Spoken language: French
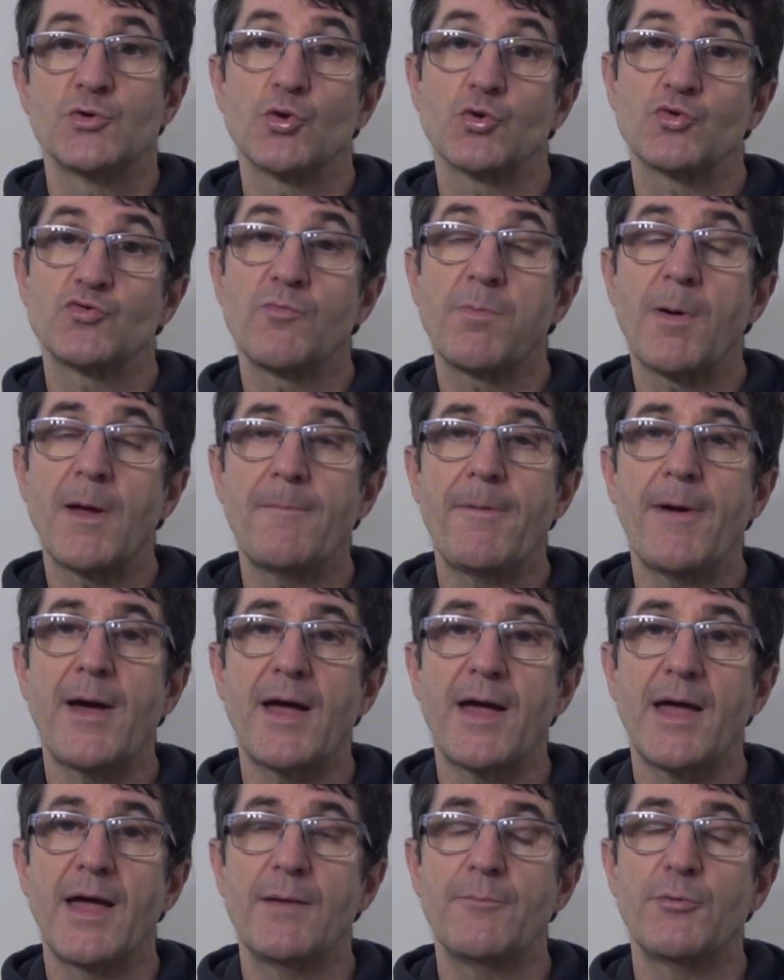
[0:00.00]
Donc je vous
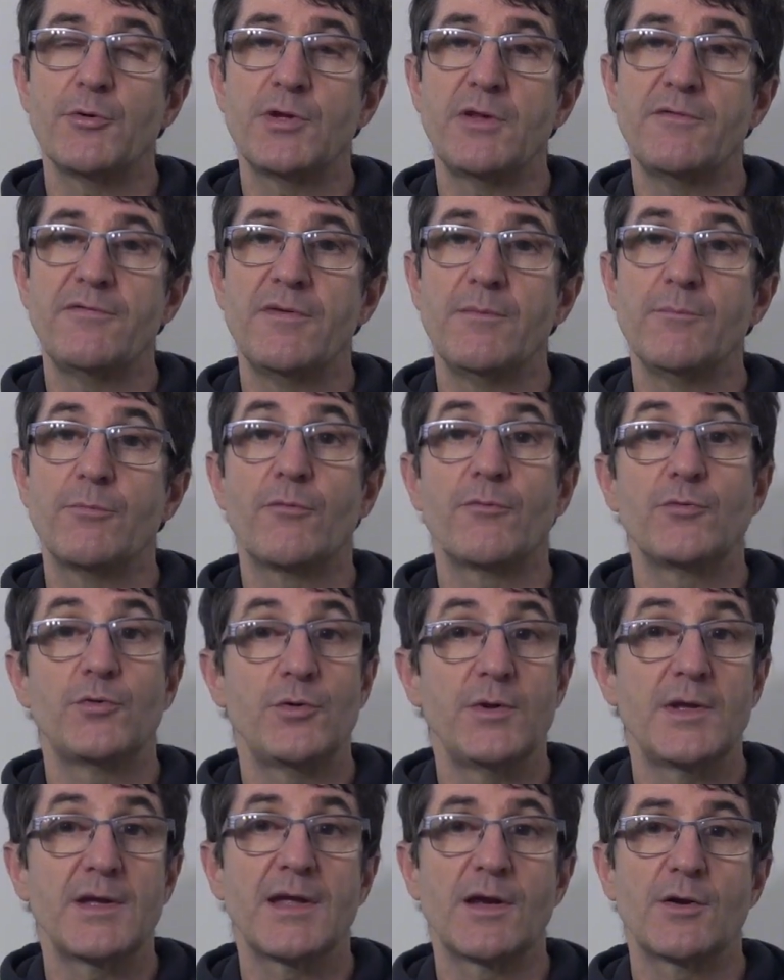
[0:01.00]
préparerai un petit film pour vous
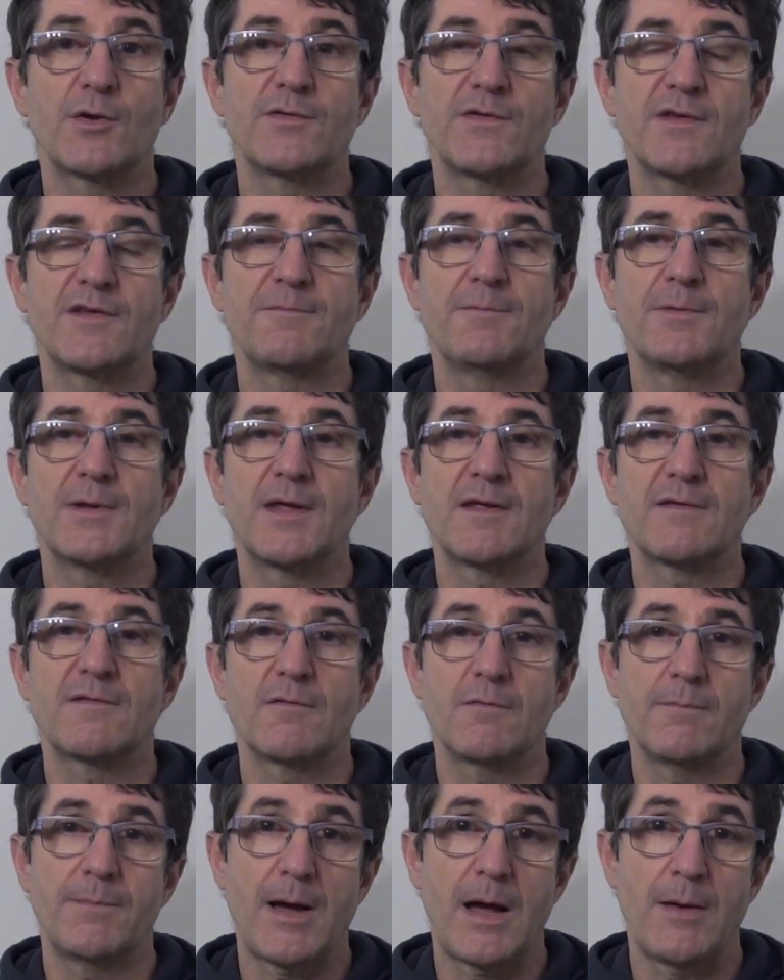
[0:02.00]
donner quelques
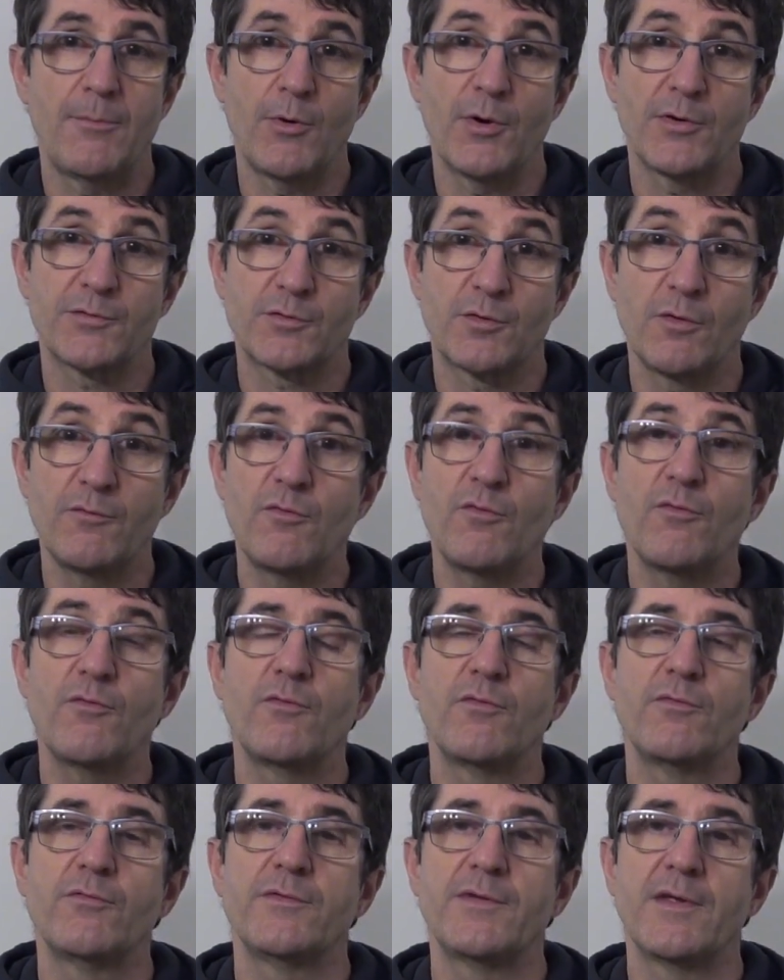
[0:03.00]
explications par rapport à ce que
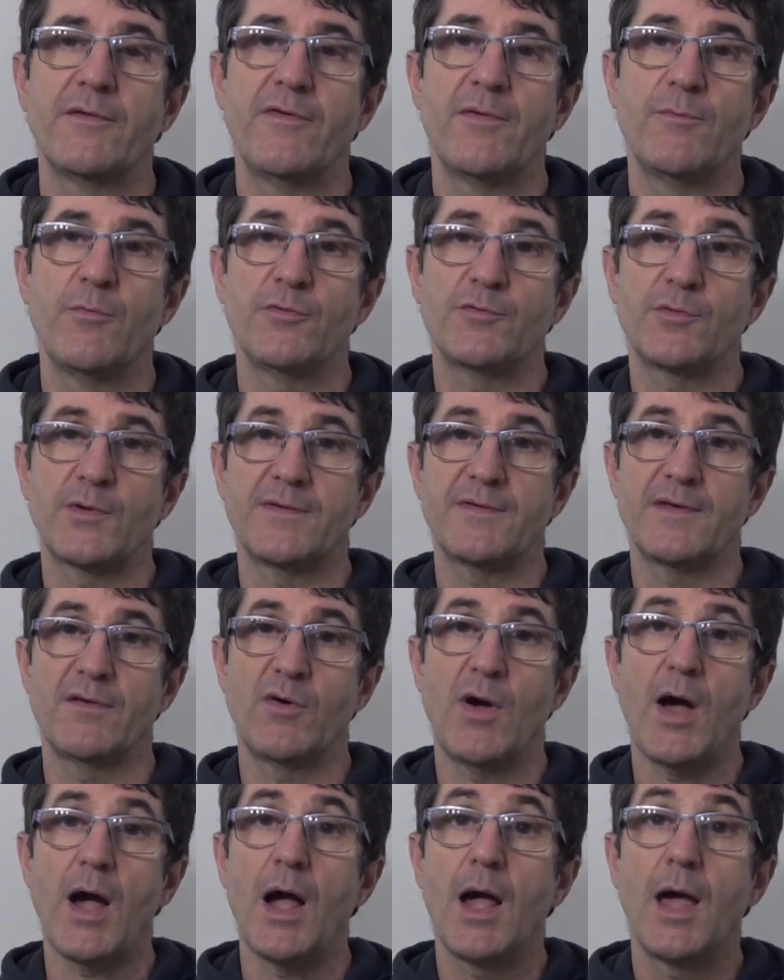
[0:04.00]
vous, avez besoin de
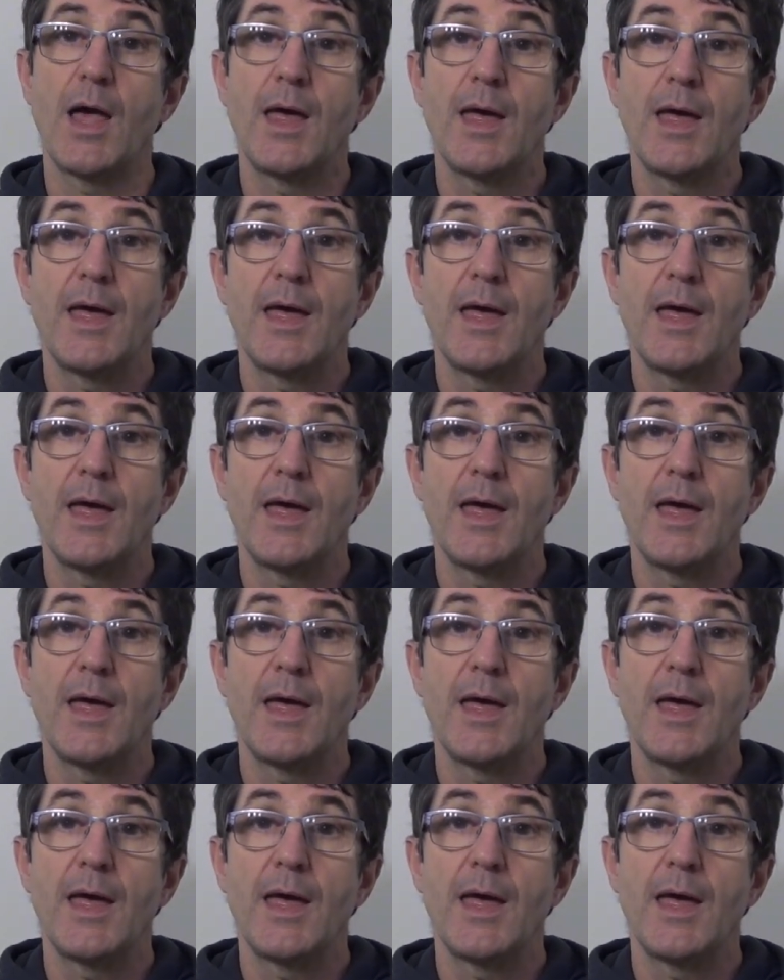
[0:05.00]
savoir.